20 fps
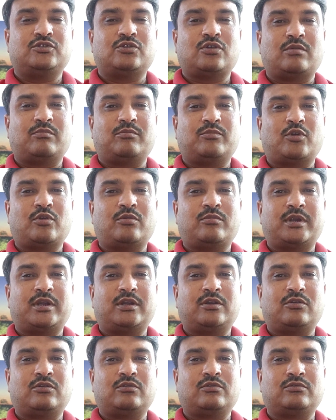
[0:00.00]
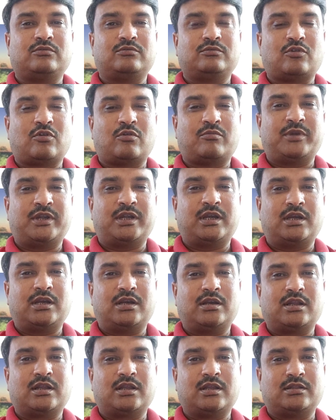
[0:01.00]
जो एम्प्लॉयमेंट को
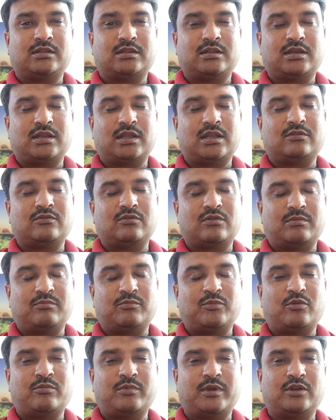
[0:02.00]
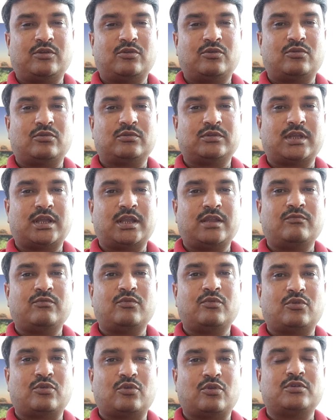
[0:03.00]
कॉम्पिटेटर के अंदर या तो एम्प्लॉयमेंट को रोकता है
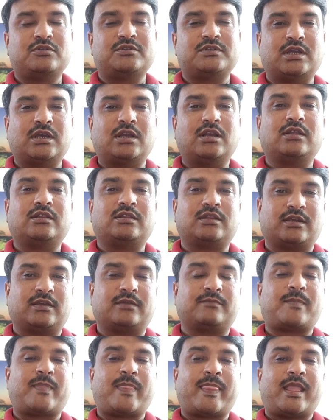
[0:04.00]
वो क्लॉज गलत है